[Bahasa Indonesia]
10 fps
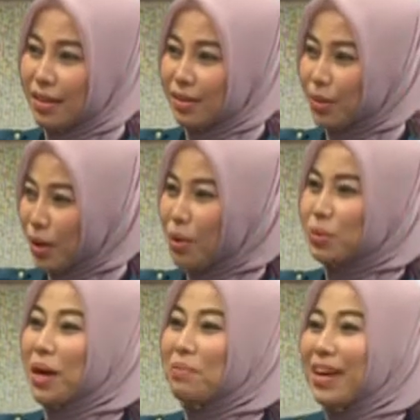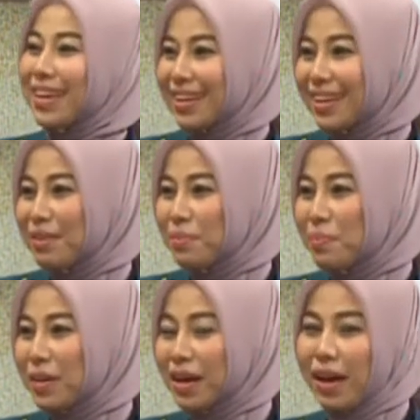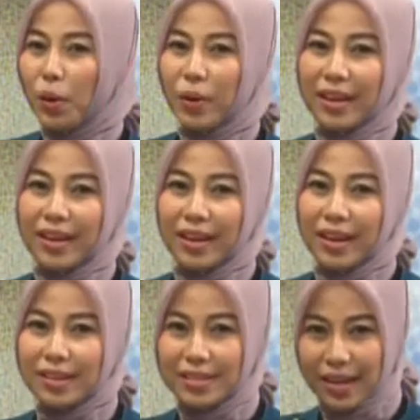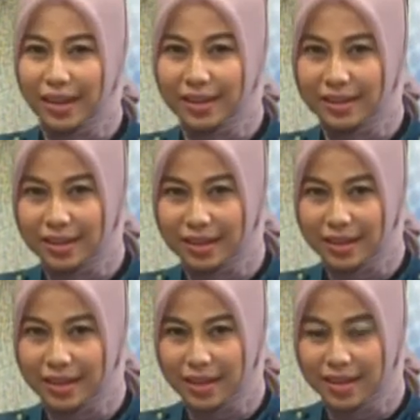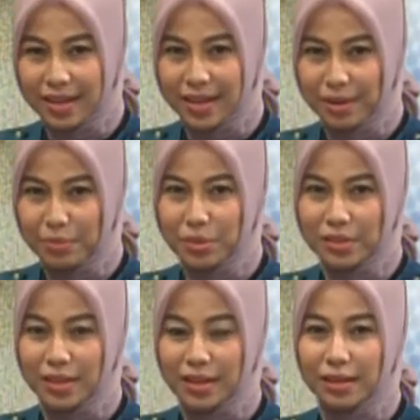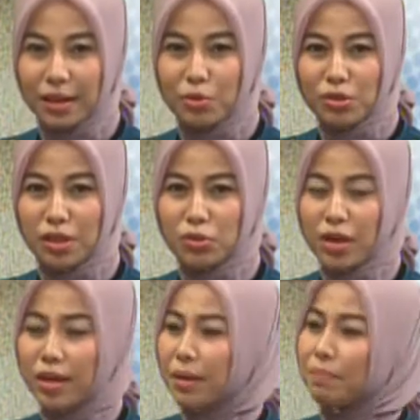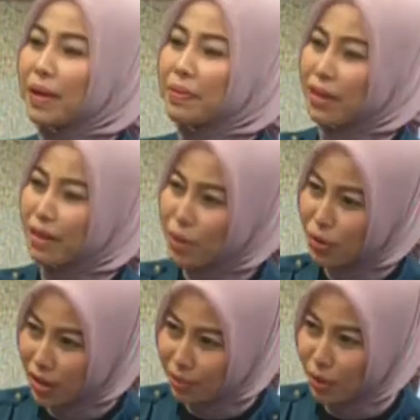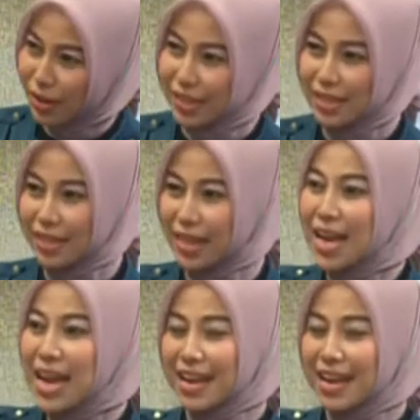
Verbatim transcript: tokoh utama ya dalam membina keluarga. Selain uh, ada emosi, ikatan emosi dan juga ada empati yang dibangun dalam keluarga sendiri.